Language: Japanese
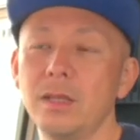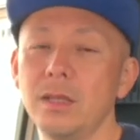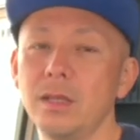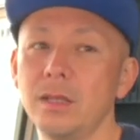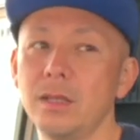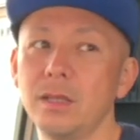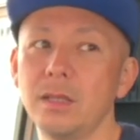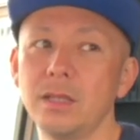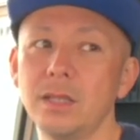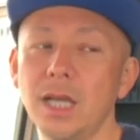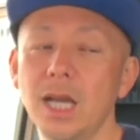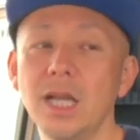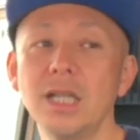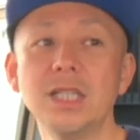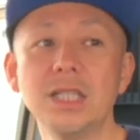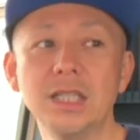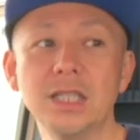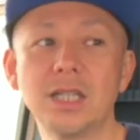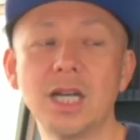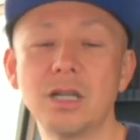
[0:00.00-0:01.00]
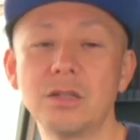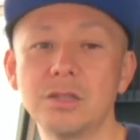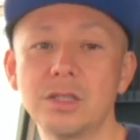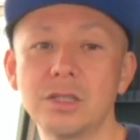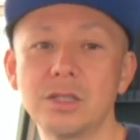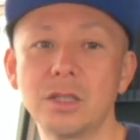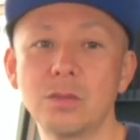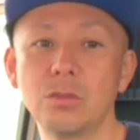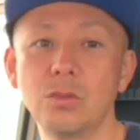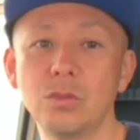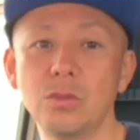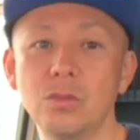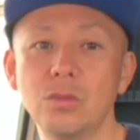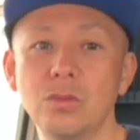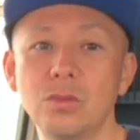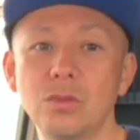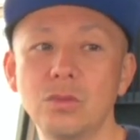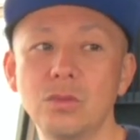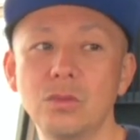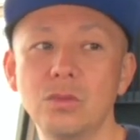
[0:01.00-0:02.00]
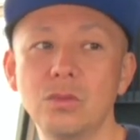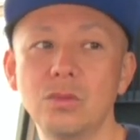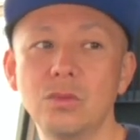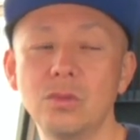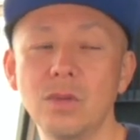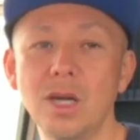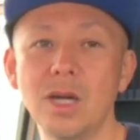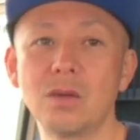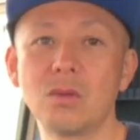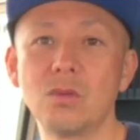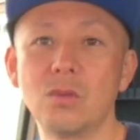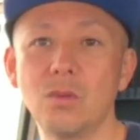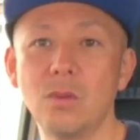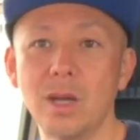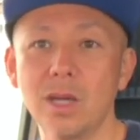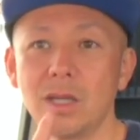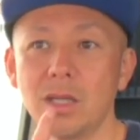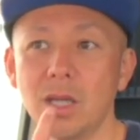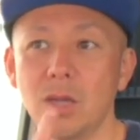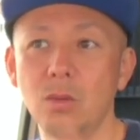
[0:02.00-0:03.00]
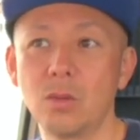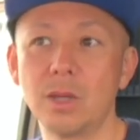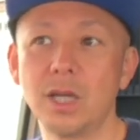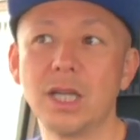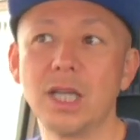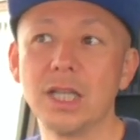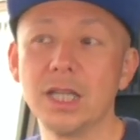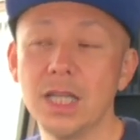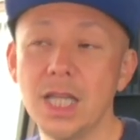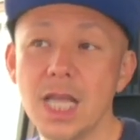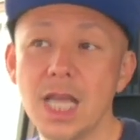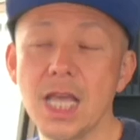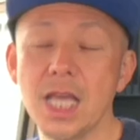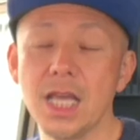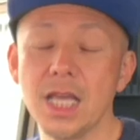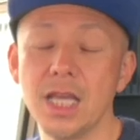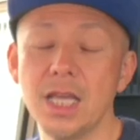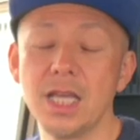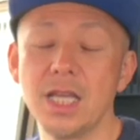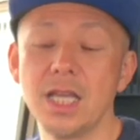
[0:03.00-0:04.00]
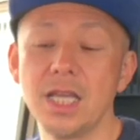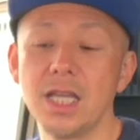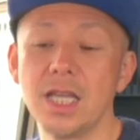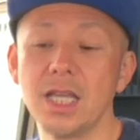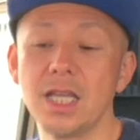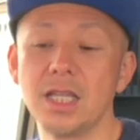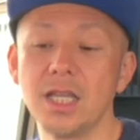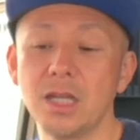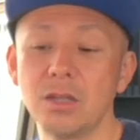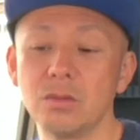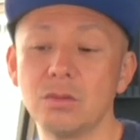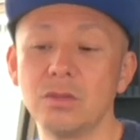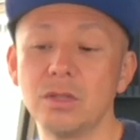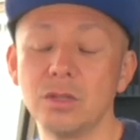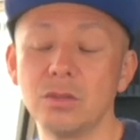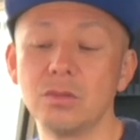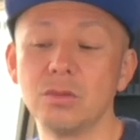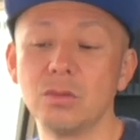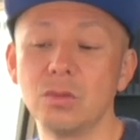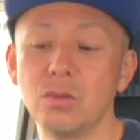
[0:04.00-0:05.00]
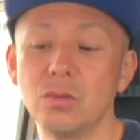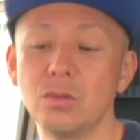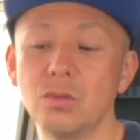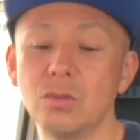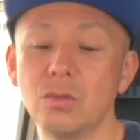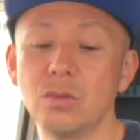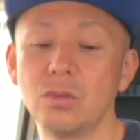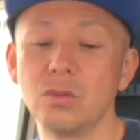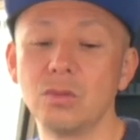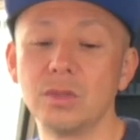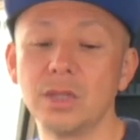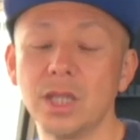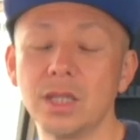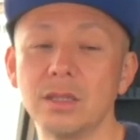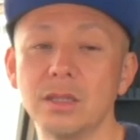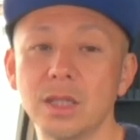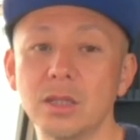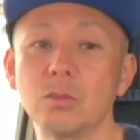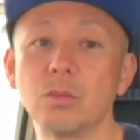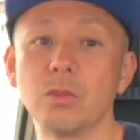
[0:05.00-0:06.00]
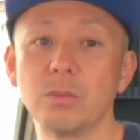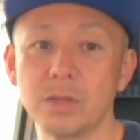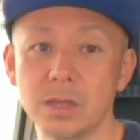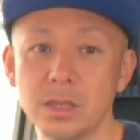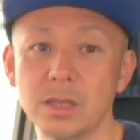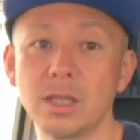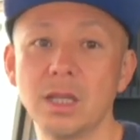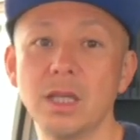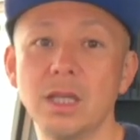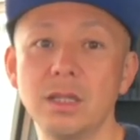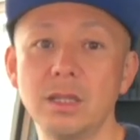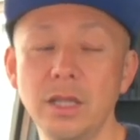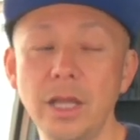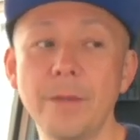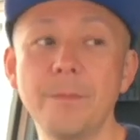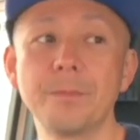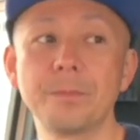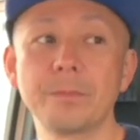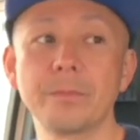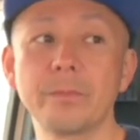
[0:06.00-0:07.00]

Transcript: えー、やはり確実な方法はこうワイヤーをかけて、えー、やるっていう方法なんだと思います。で